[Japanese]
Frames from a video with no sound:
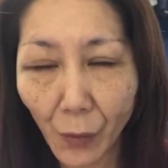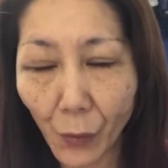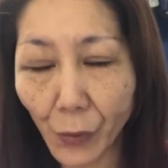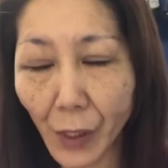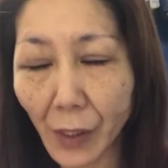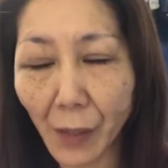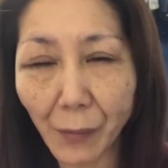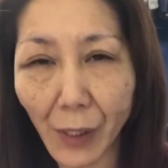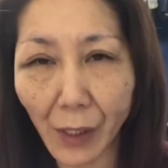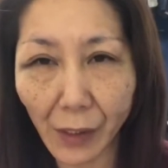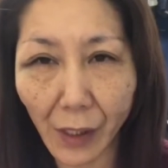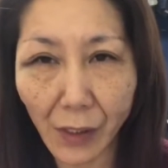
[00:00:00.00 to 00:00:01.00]
置けないみ
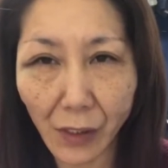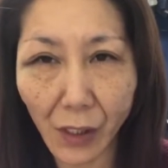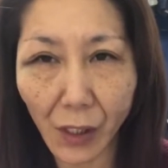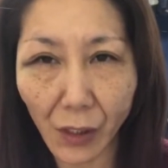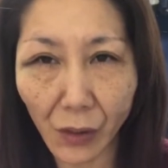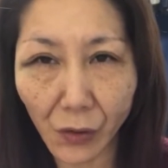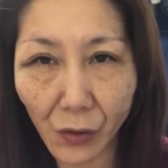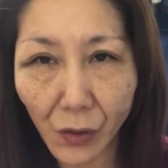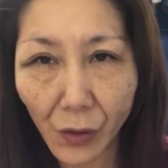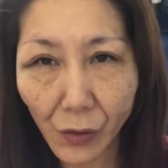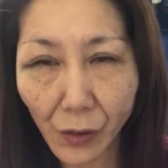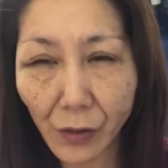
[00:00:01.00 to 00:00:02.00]
たいな感じで、うん、
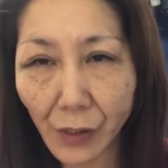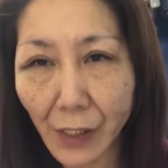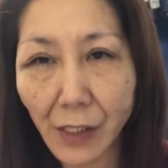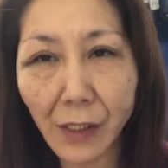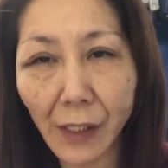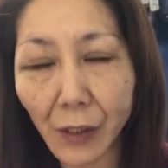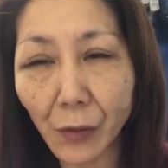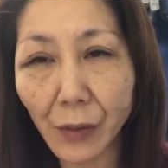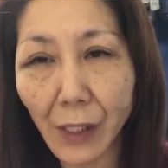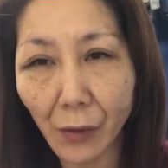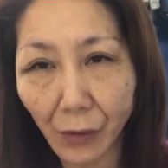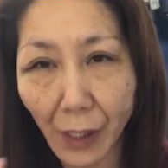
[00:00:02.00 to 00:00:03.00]
ただ写真だけ撮っ
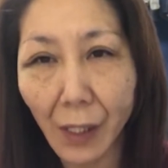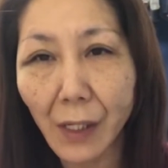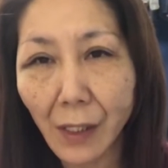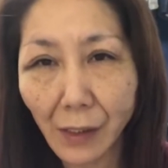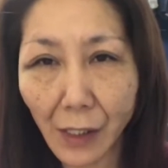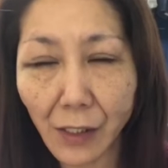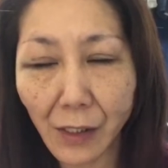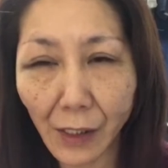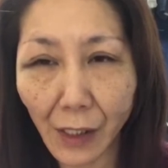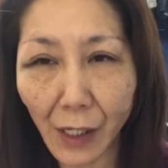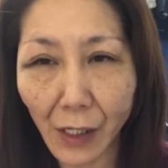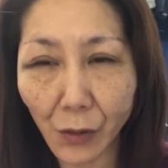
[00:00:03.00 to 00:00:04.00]
たので写真だ
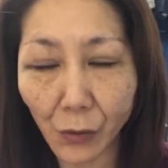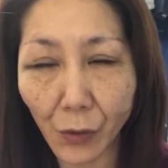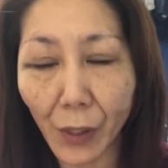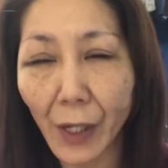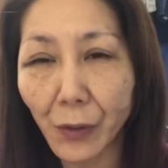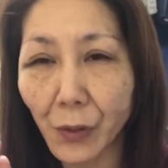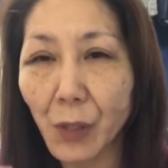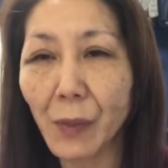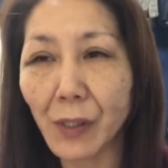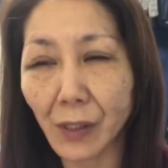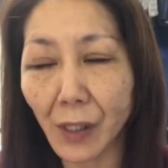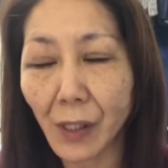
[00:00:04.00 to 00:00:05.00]
けちょっと貼っとき
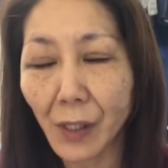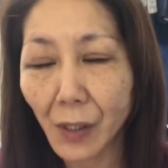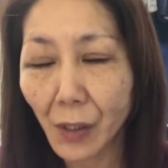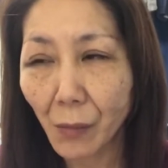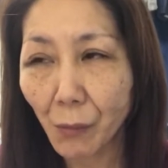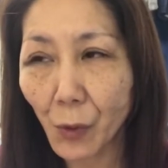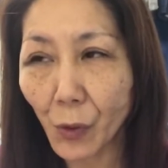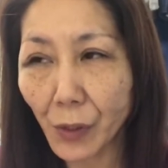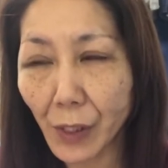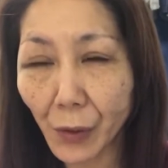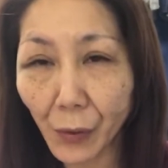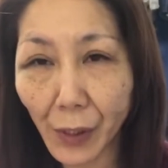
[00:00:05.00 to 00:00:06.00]
ますね。病
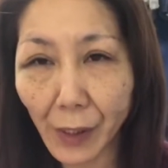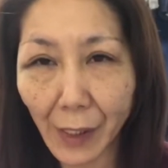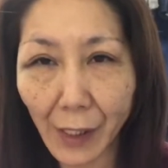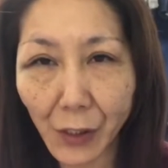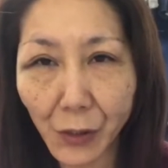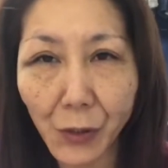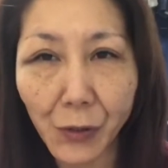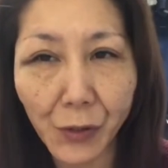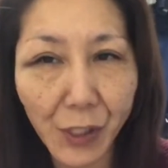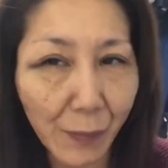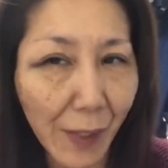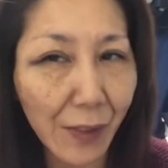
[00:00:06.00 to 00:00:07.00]
院でこれから手術
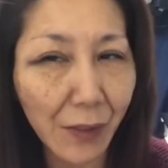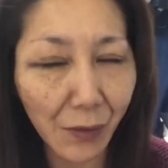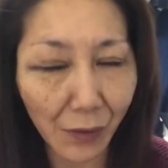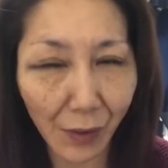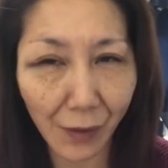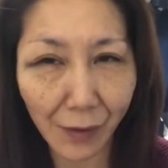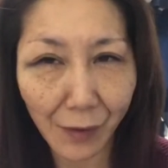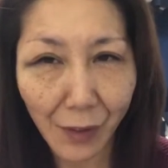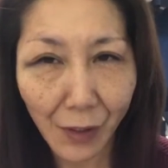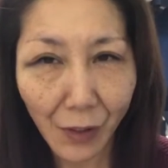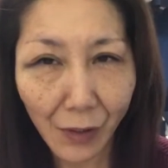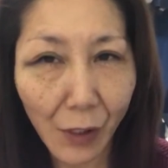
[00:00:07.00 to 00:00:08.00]
します。うん、
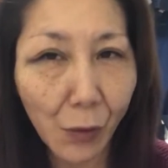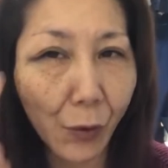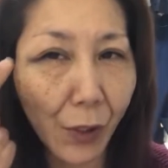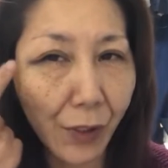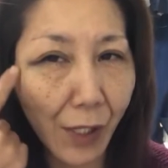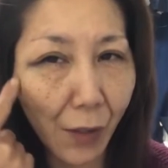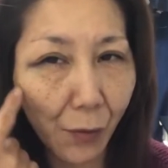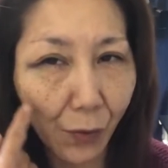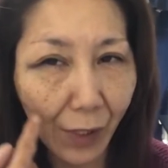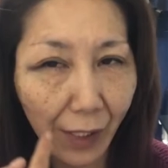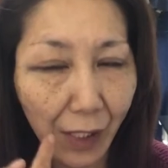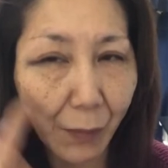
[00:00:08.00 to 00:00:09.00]
でこれ線
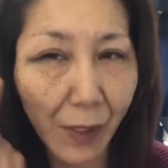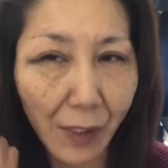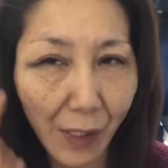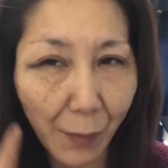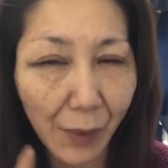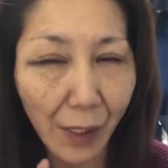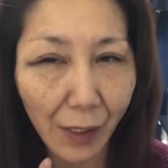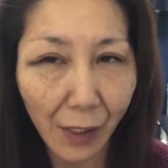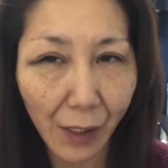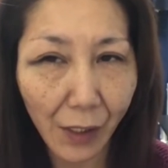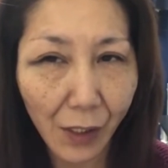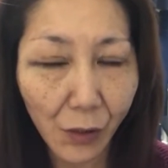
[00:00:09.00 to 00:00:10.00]
を描きましたみたいな。
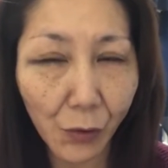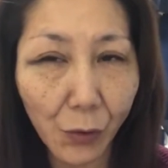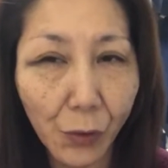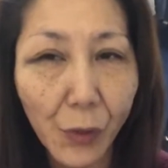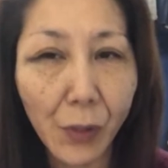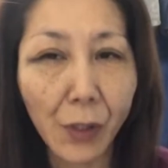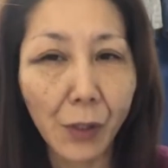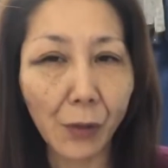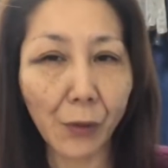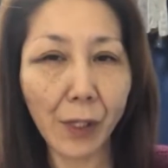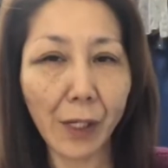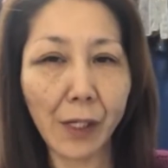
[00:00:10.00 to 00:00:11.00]
ちょっと
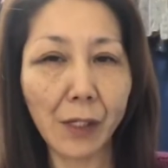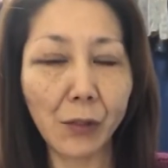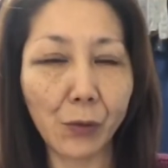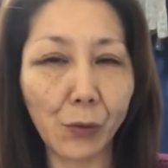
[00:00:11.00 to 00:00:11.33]
これ辺ちょっ